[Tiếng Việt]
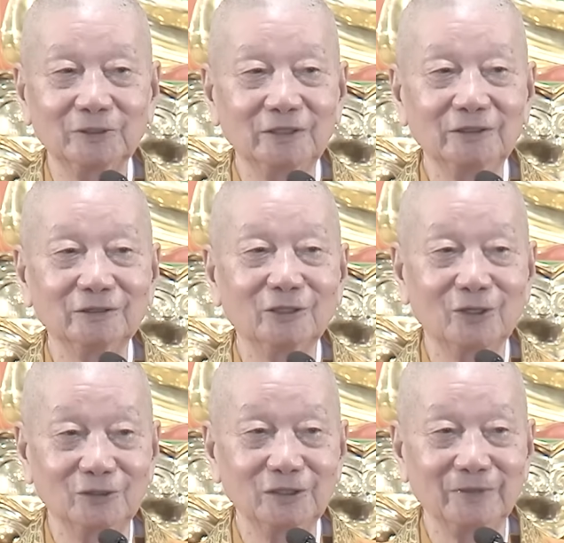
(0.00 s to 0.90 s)
thế giới đó
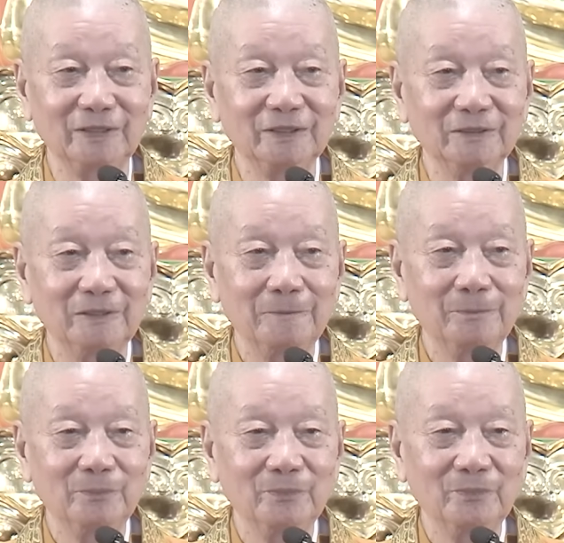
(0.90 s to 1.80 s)
nói như vậy đó.
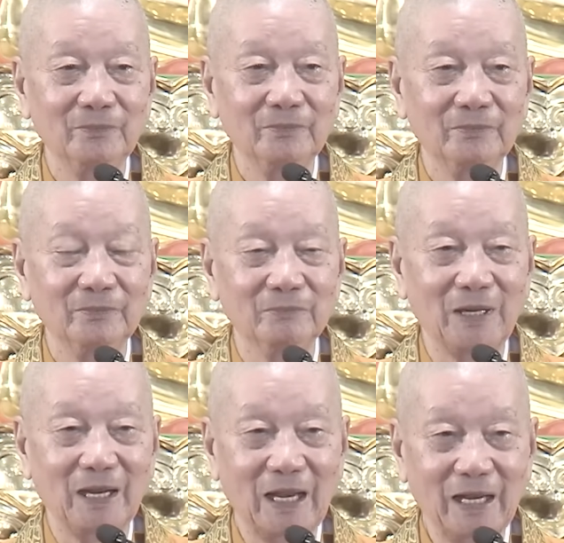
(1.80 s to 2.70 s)

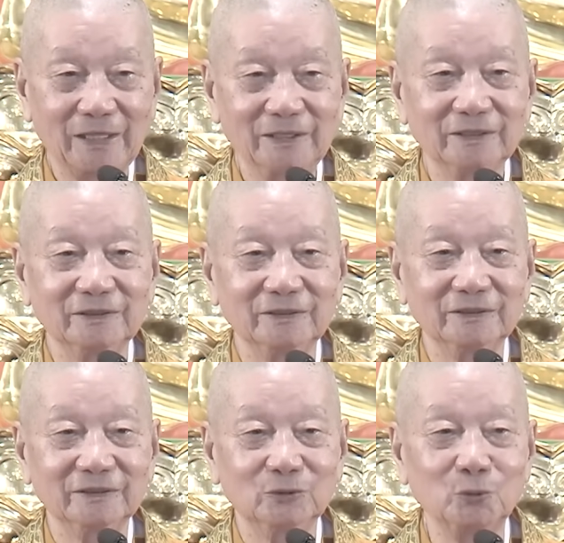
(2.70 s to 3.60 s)
Mà ai á,
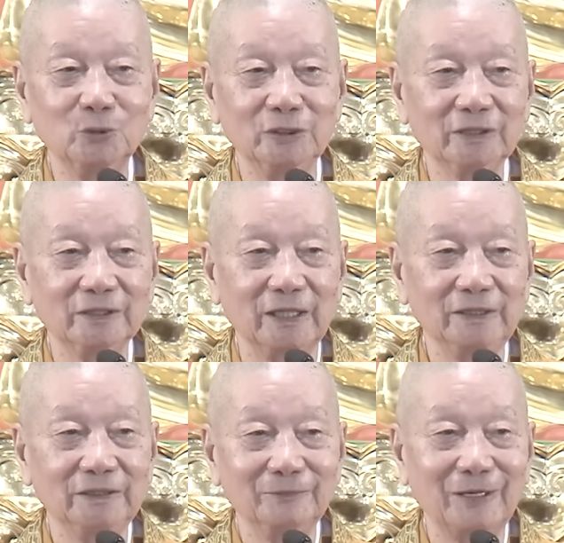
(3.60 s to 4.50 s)
tu được cái
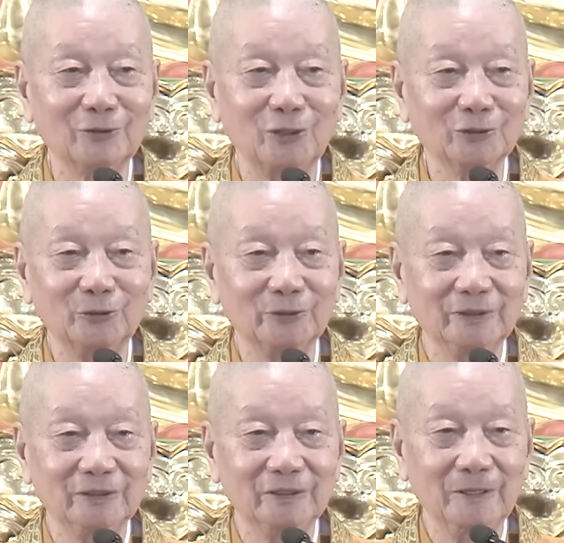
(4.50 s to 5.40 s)
này thì vào đó thôi,
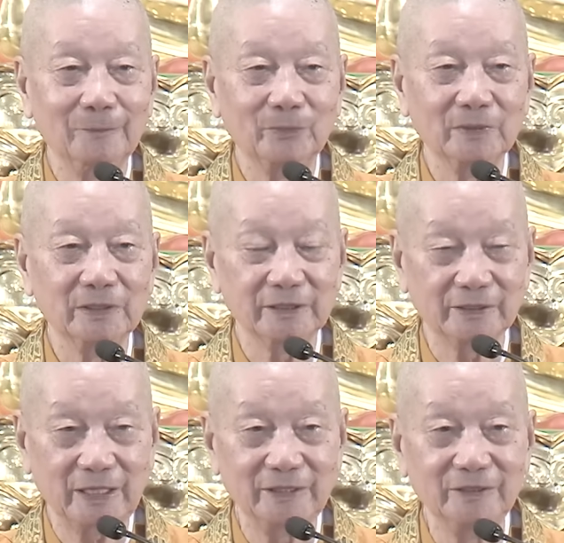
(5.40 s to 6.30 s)
thì
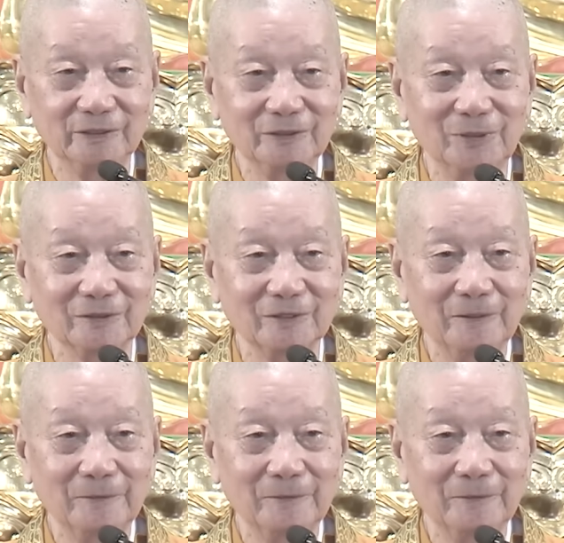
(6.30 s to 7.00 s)
sẽ thấy được Đức Phật.